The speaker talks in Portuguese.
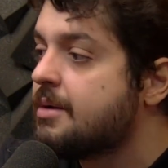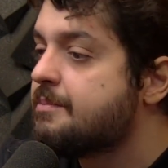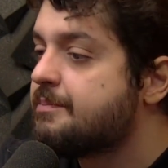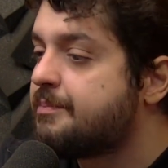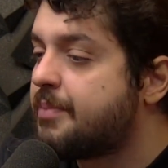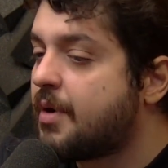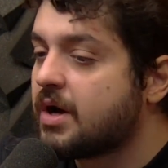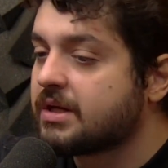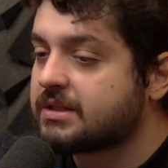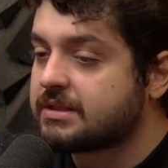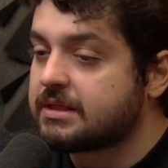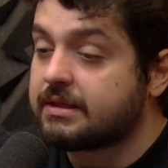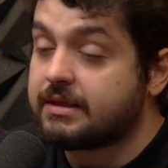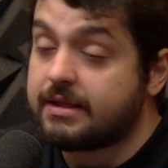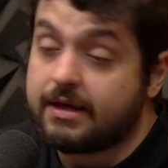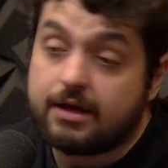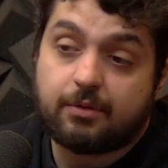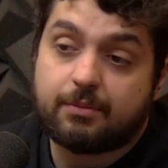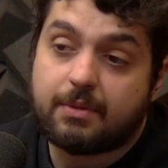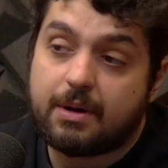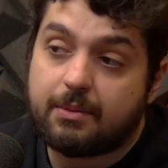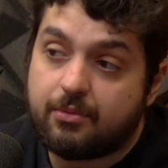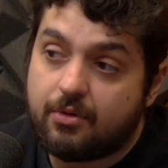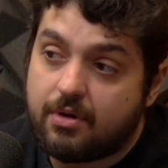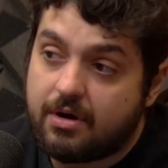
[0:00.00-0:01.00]
possa ter
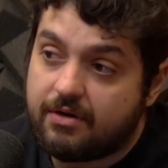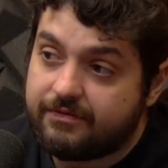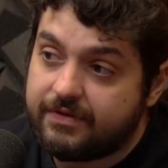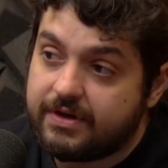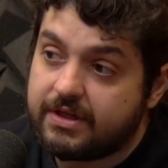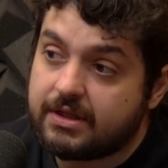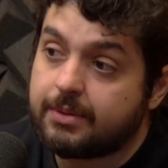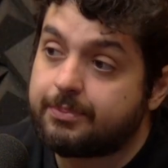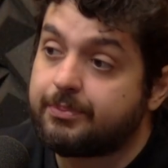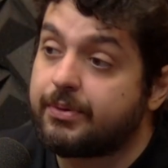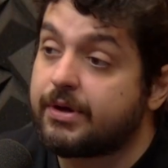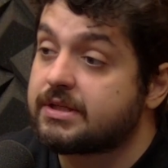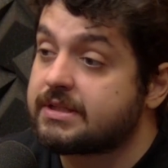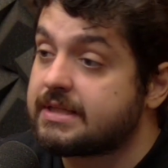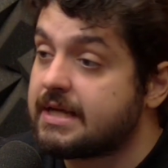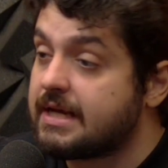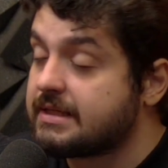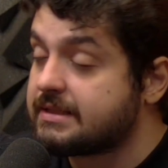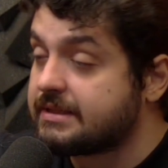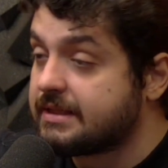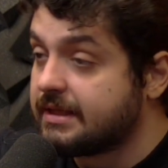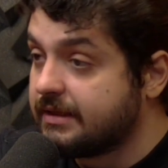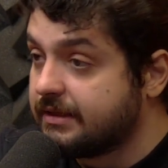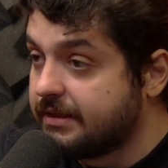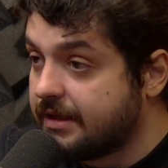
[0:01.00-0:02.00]
uma boa vida, possa
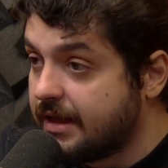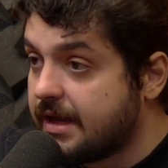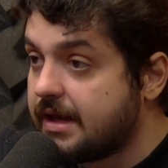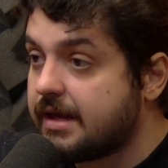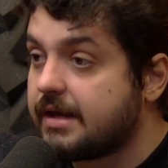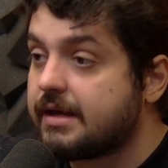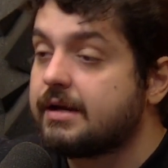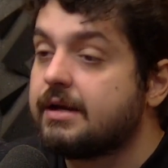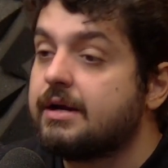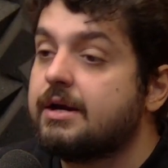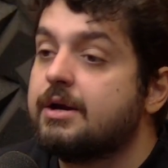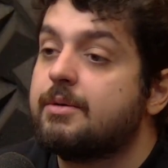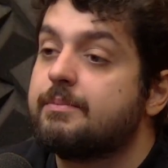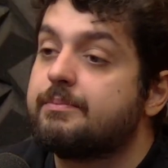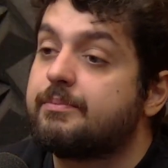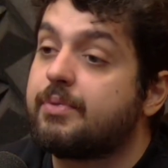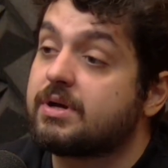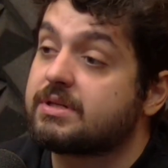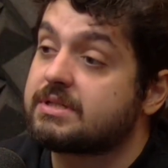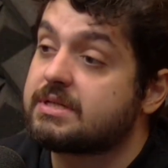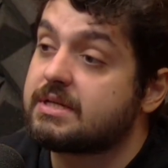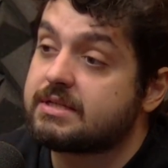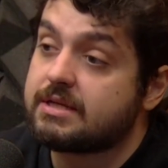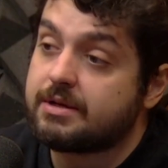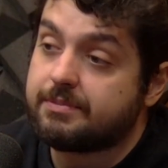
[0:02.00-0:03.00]
ascender,
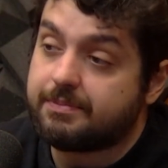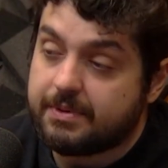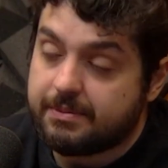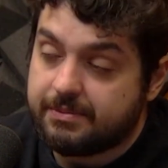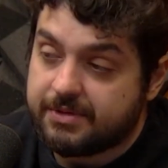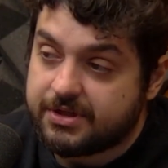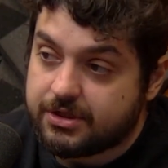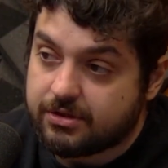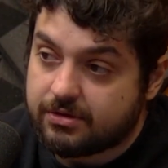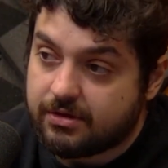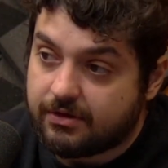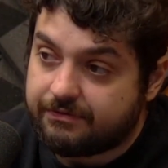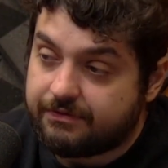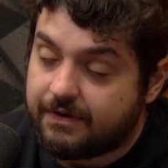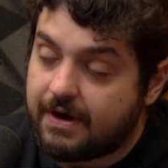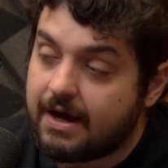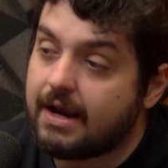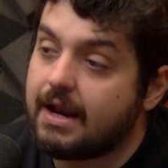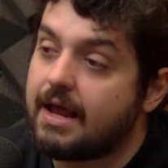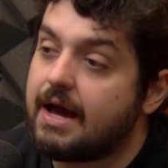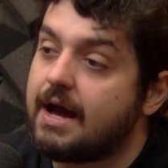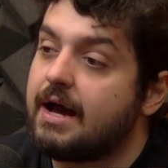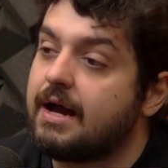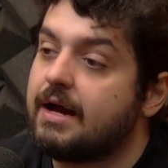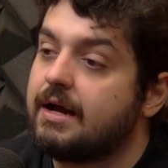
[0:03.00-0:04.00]
possa ser permitido a
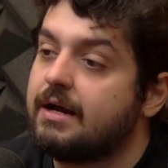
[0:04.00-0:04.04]
falar.